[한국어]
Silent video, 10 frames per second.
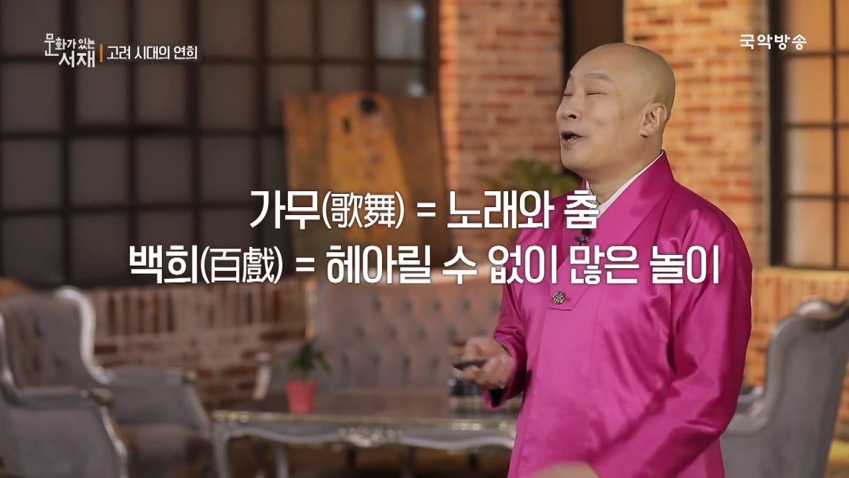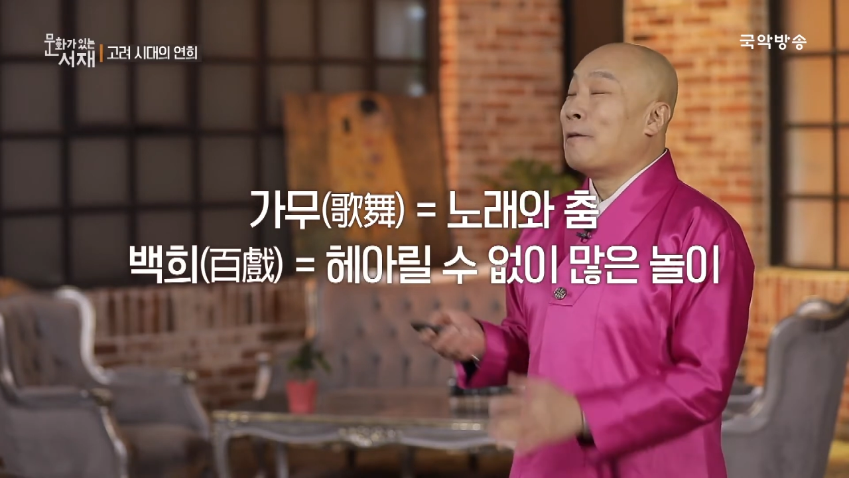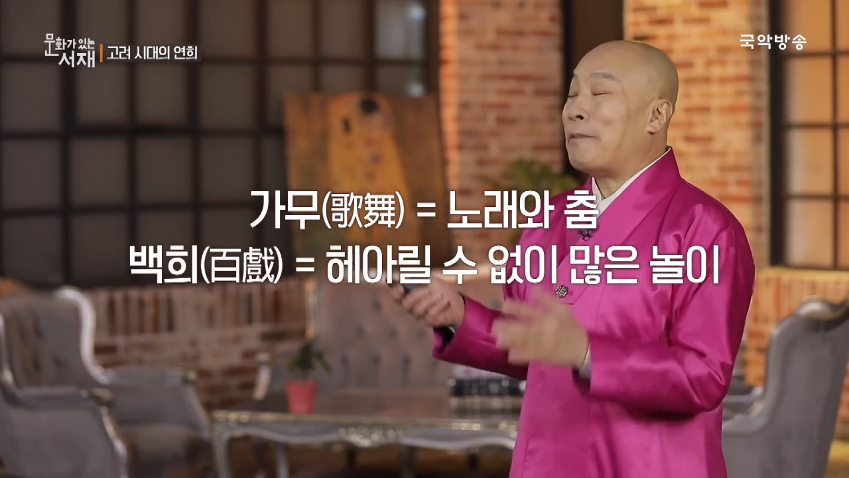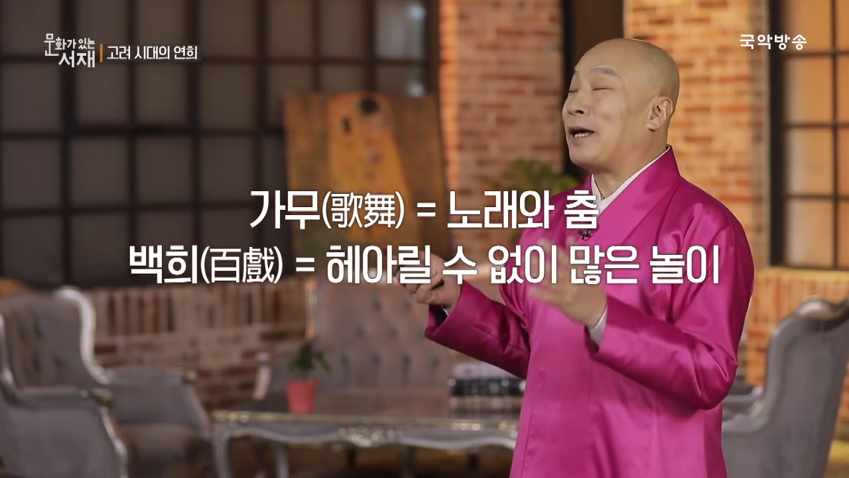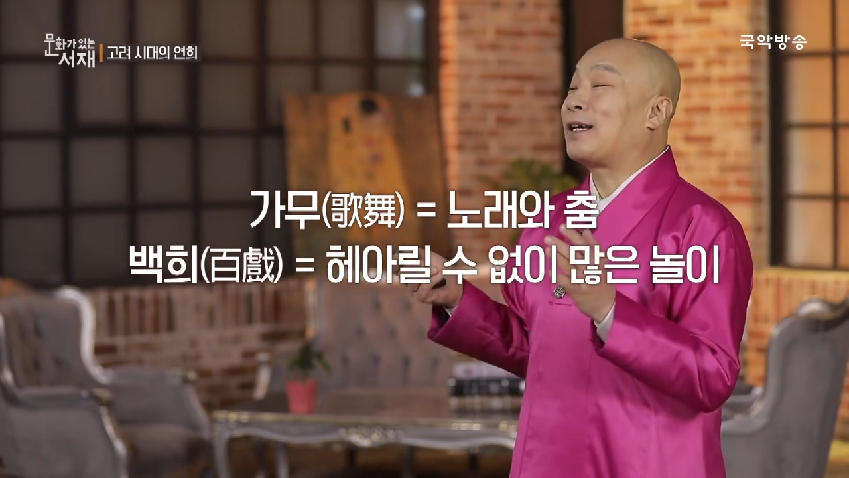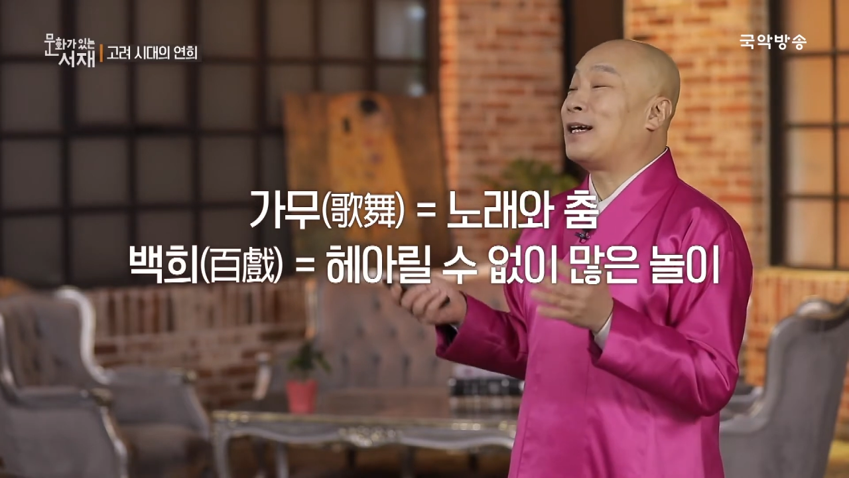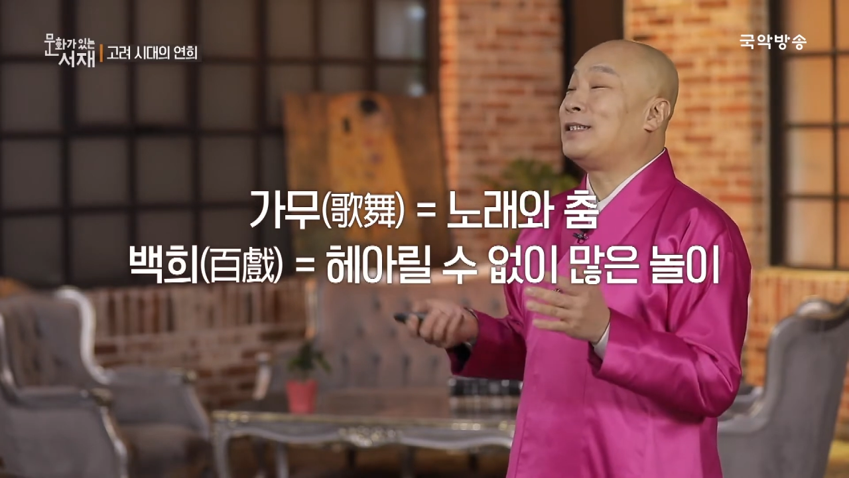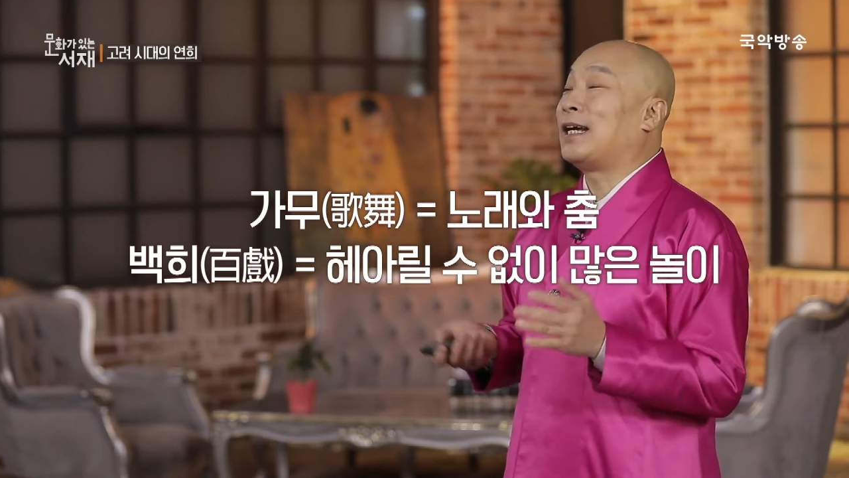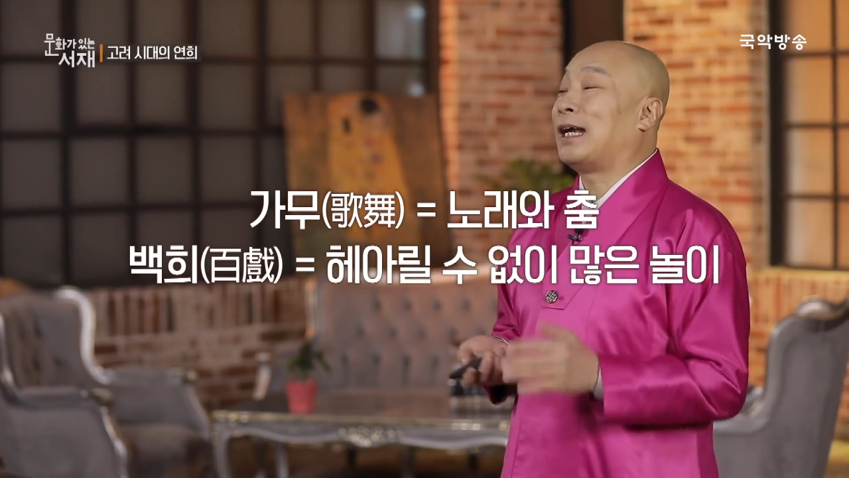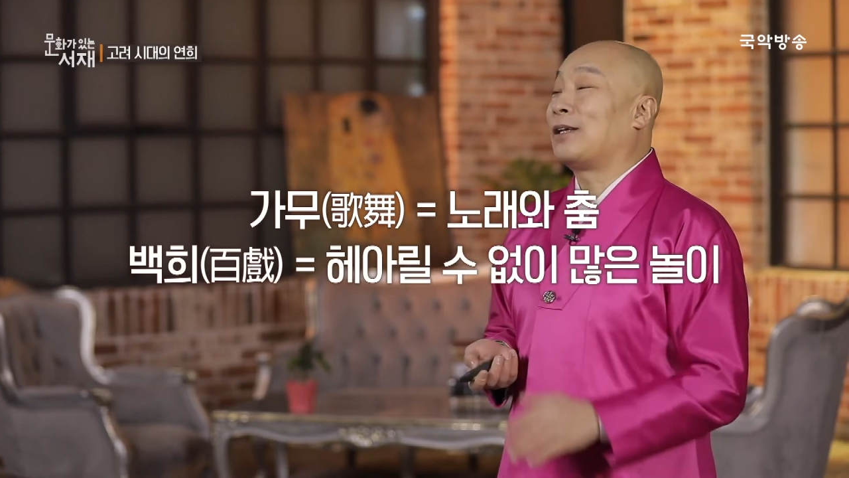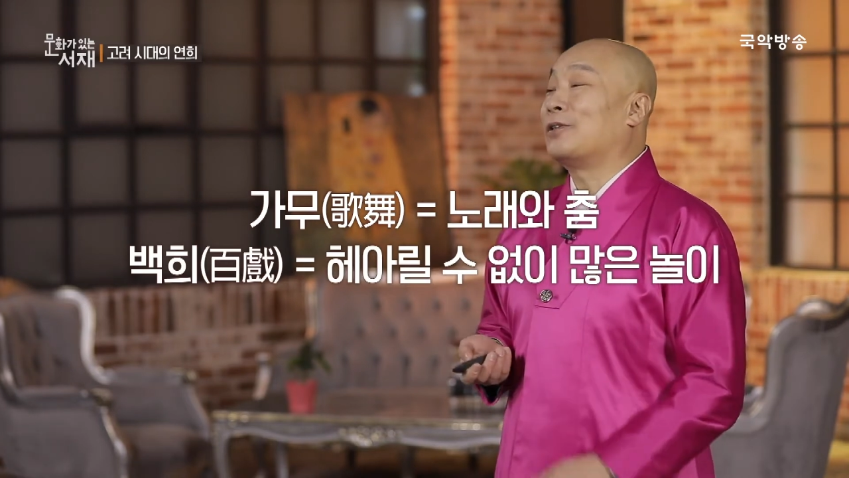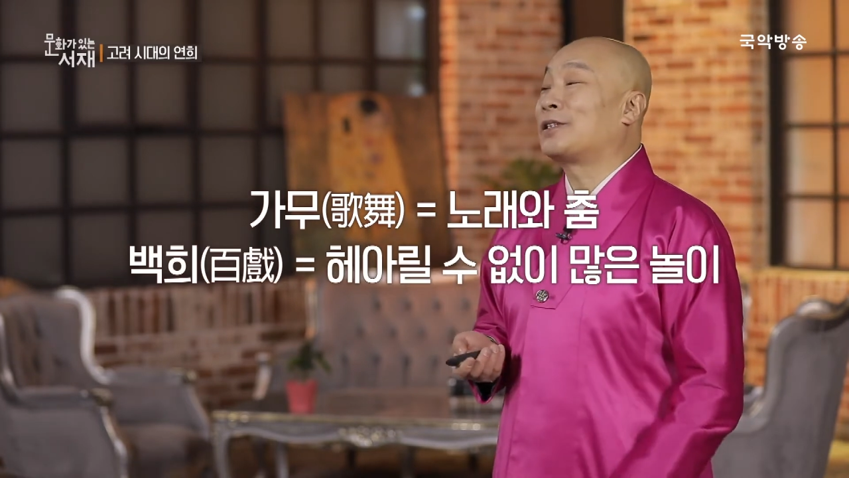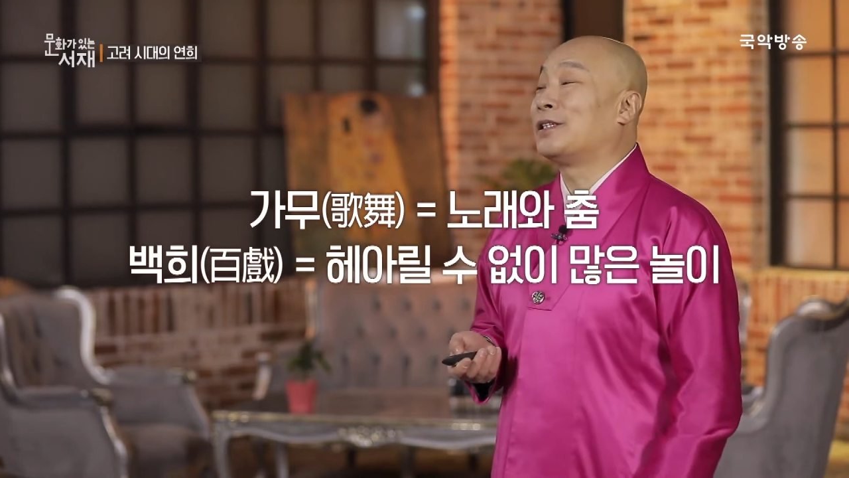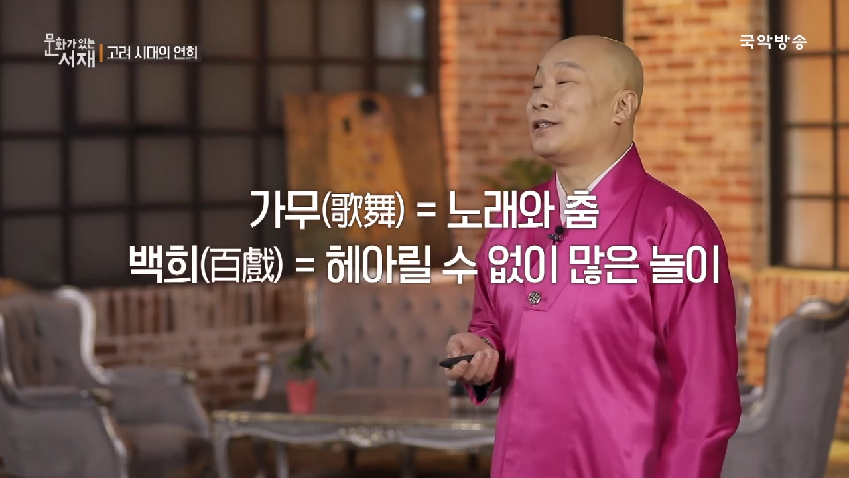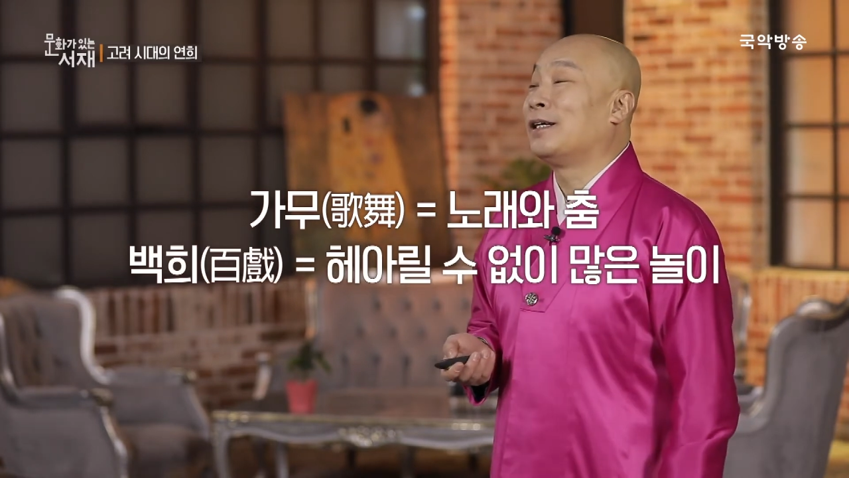100가지라는
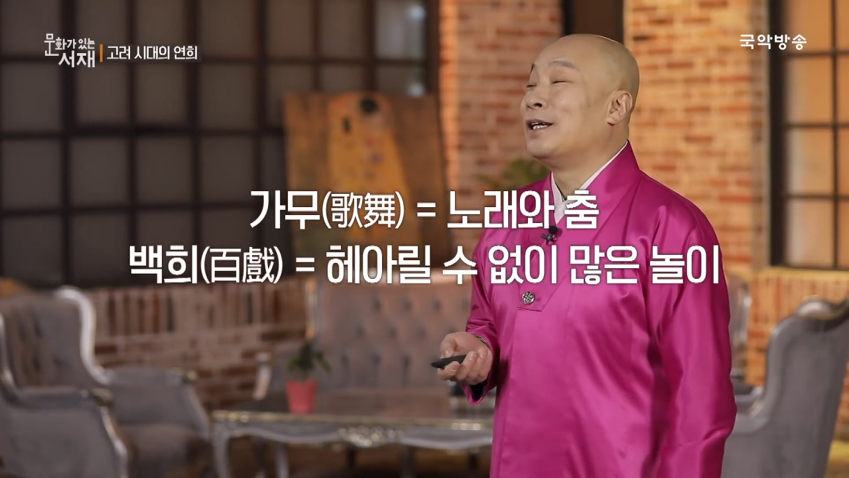것은